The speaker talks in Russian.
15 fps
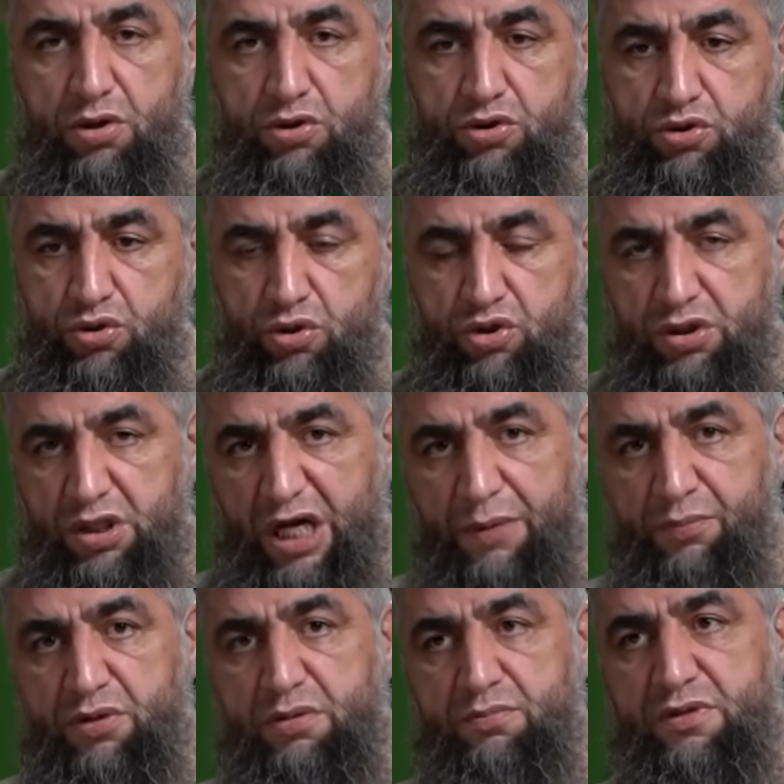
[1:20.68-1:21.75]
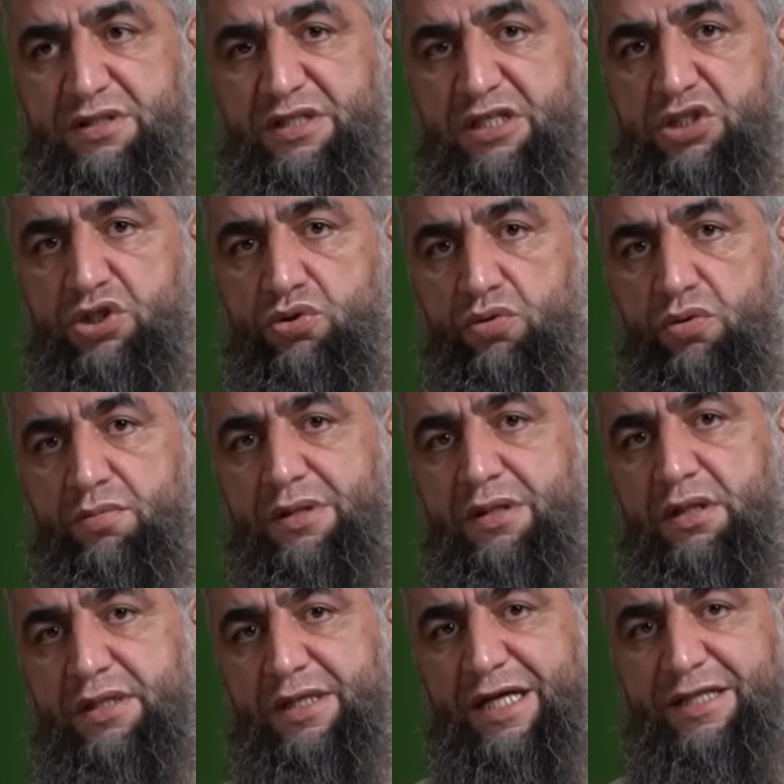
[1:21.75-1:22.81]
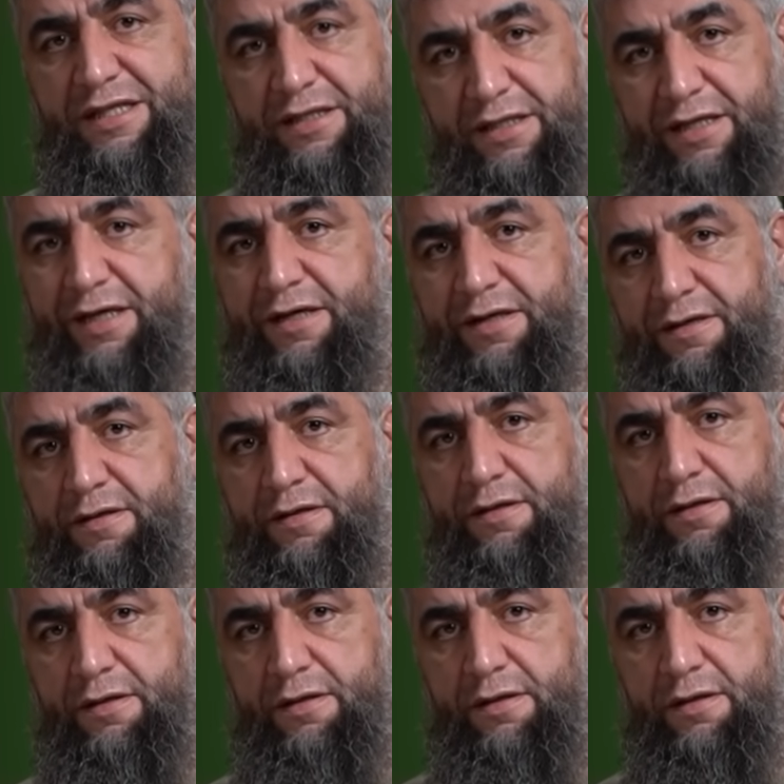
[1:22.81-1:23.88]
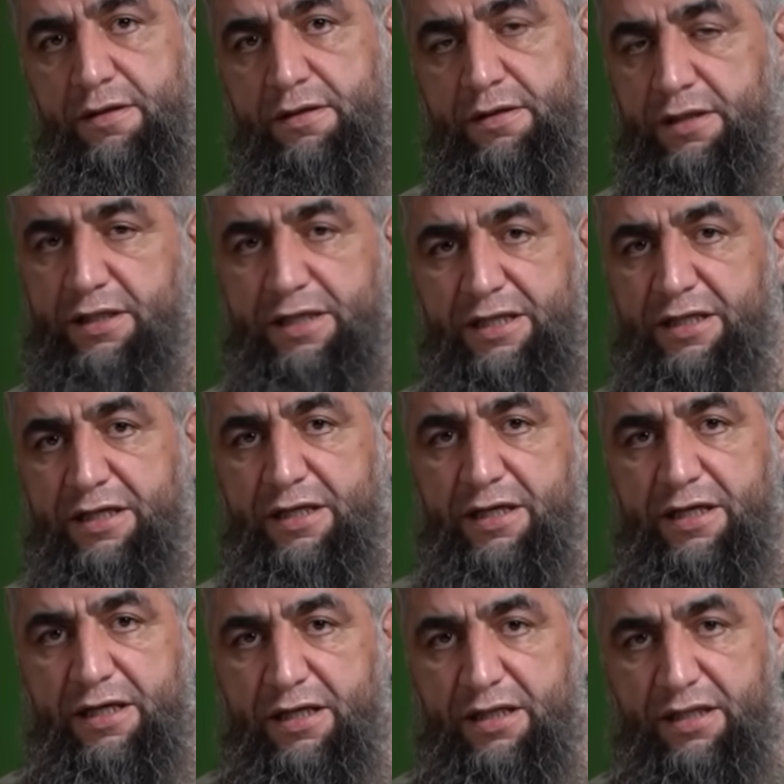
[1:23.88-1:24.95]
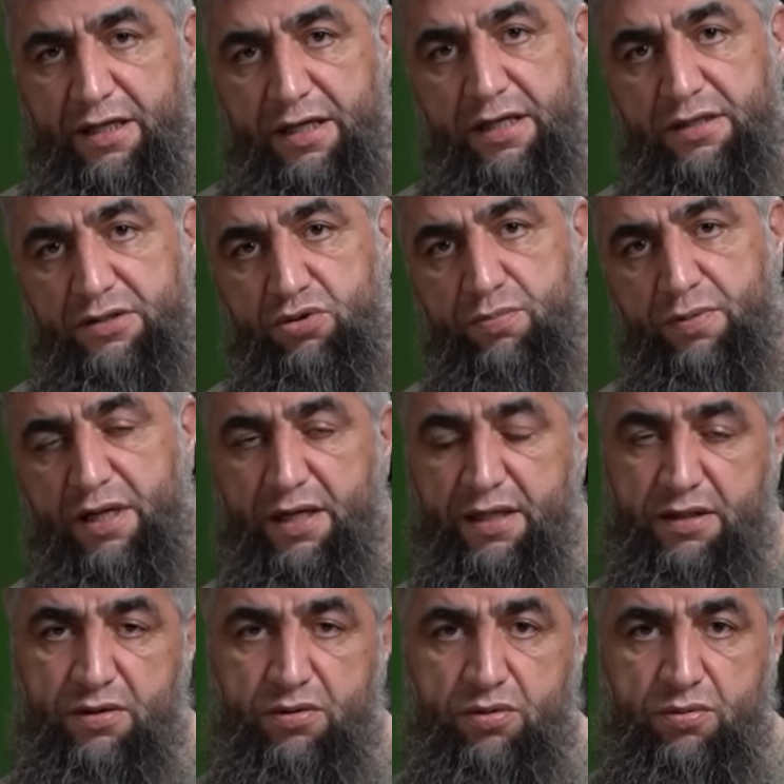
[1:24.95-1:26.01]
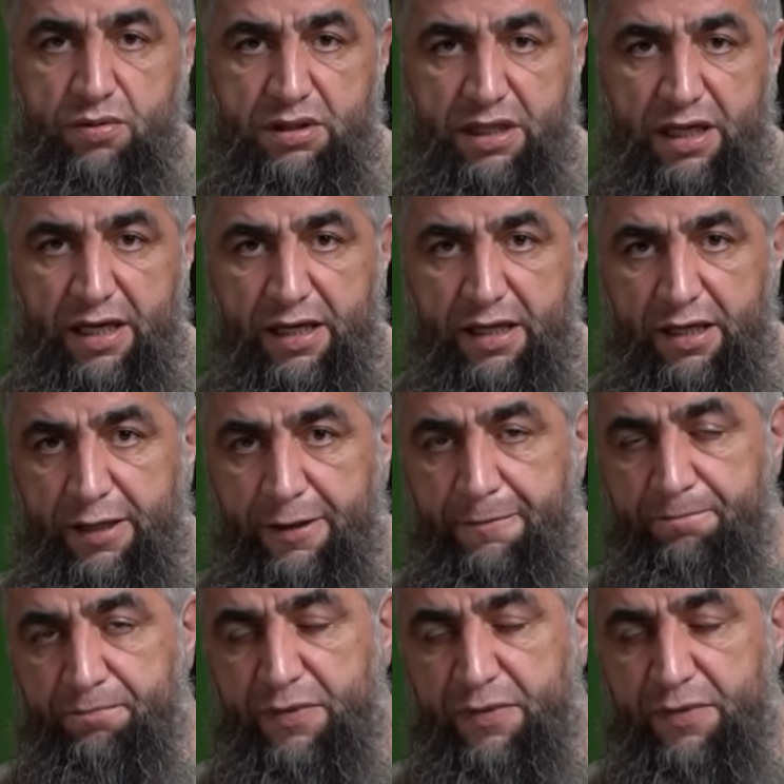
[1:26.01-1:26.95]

все, что как будто мы здесь живем ради них, не ради религии Аллаха, Субханаху, Ва Тааля.